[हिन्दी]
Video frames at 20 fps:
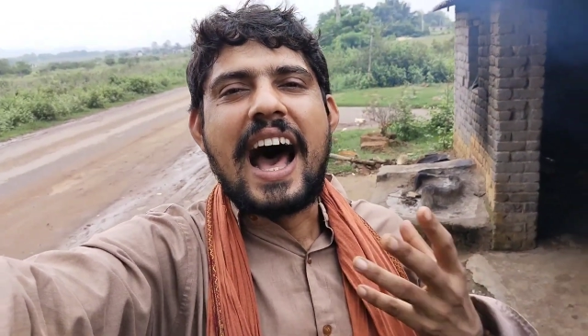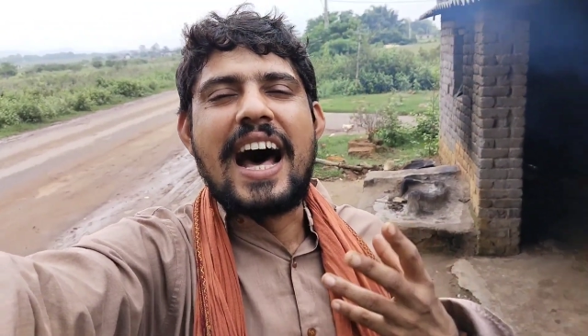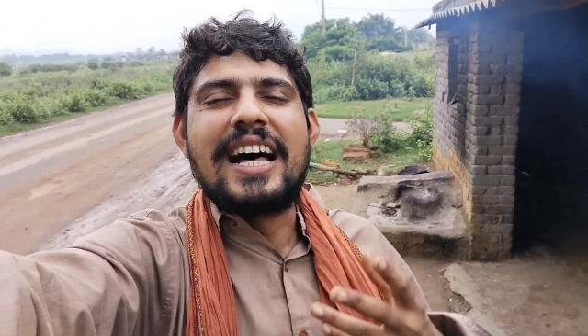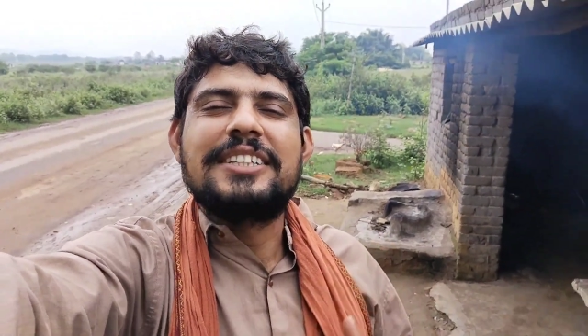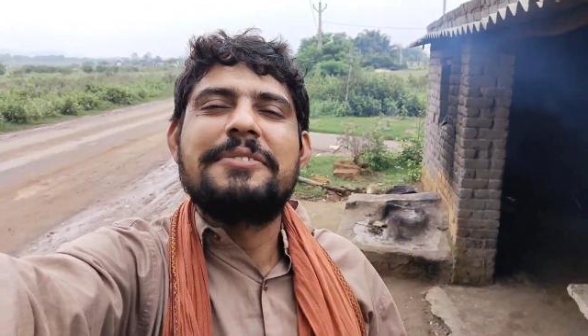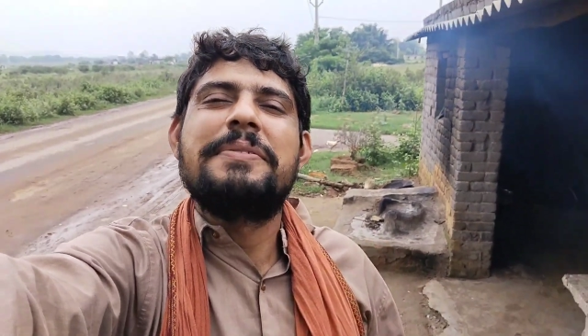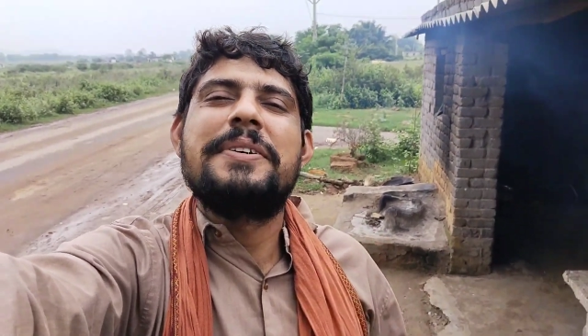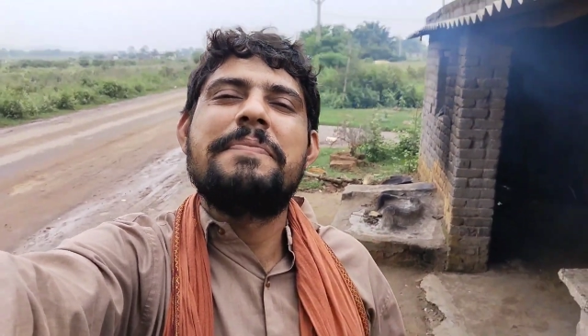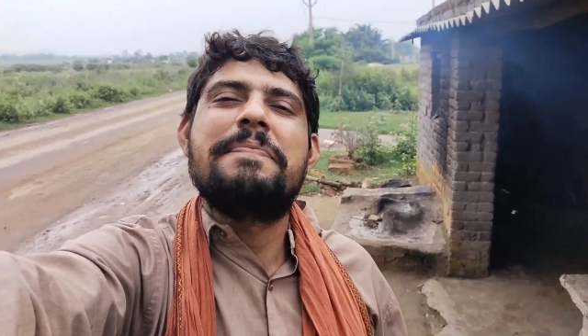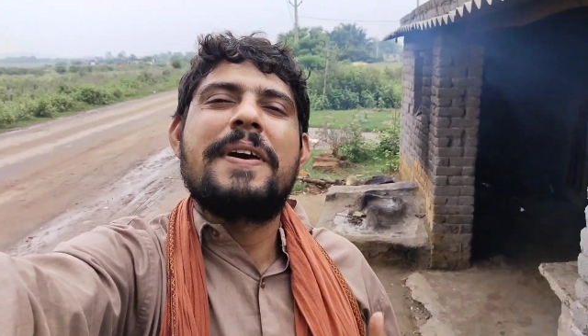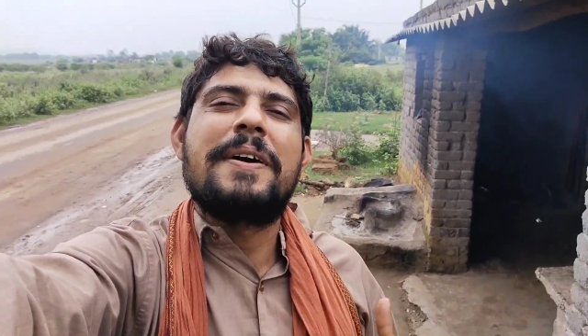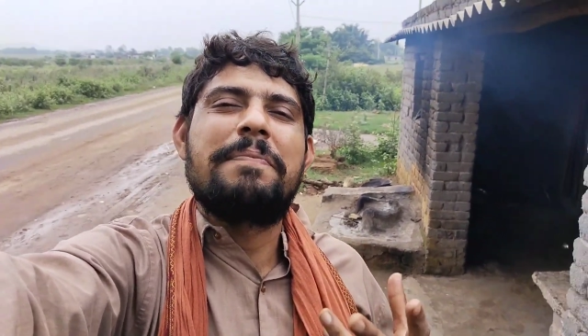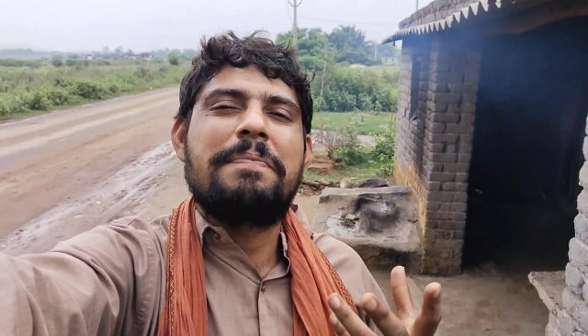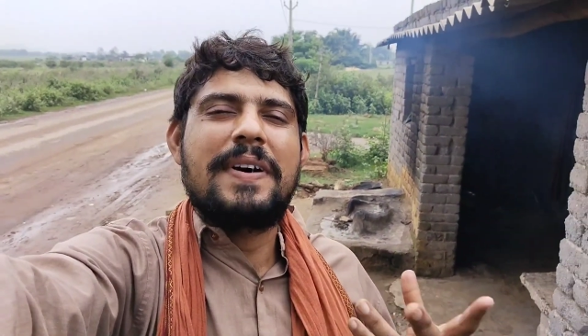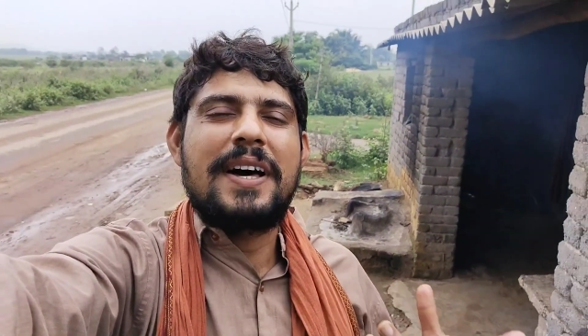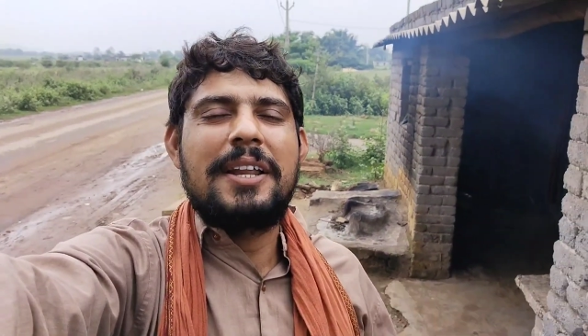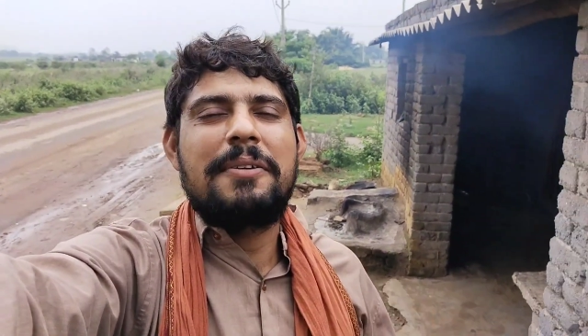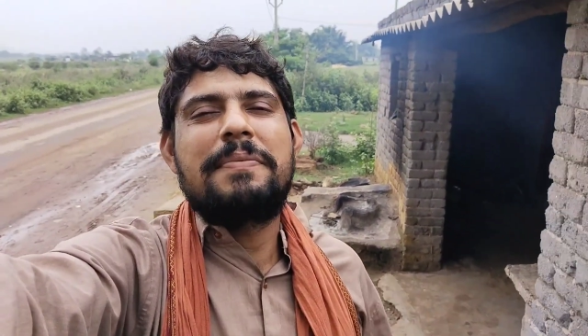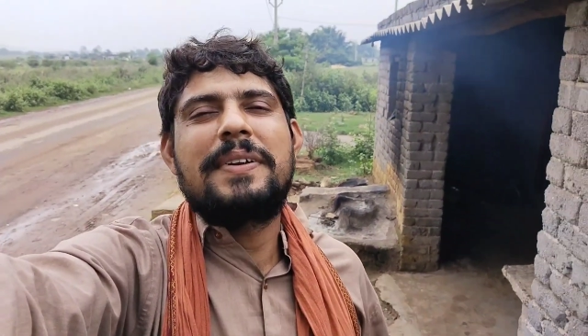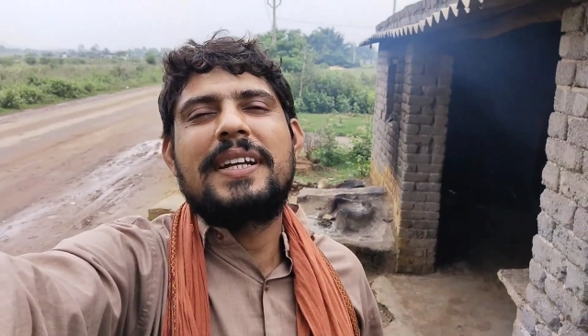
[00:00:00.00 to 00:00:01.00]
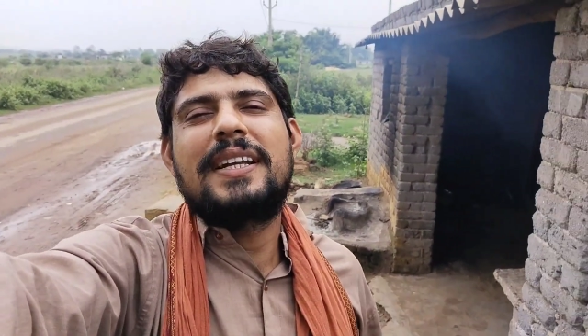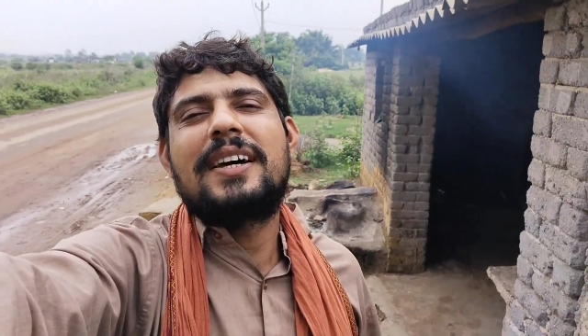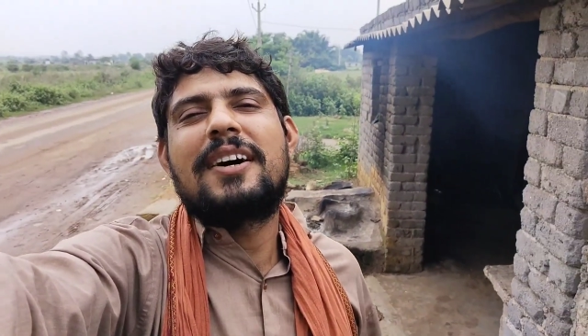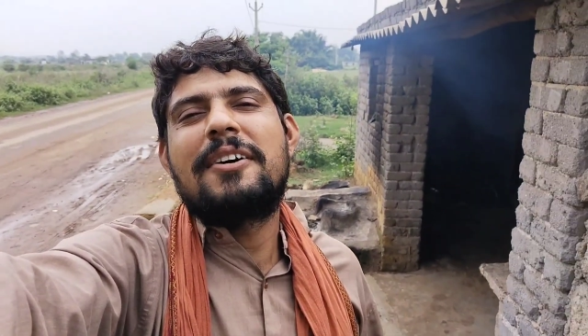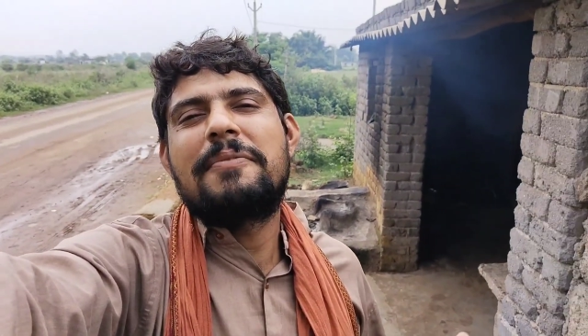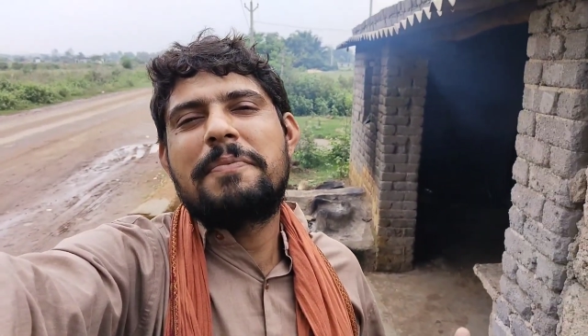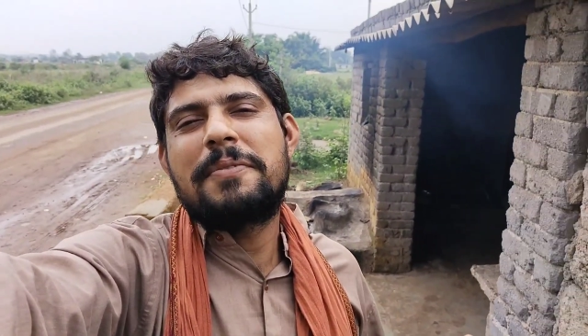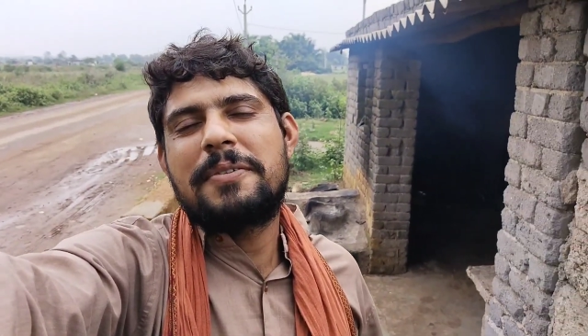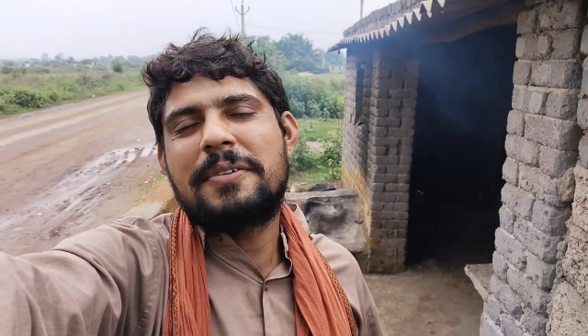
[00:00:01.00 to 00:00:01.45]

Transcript: आज भी व्यापार भी ढप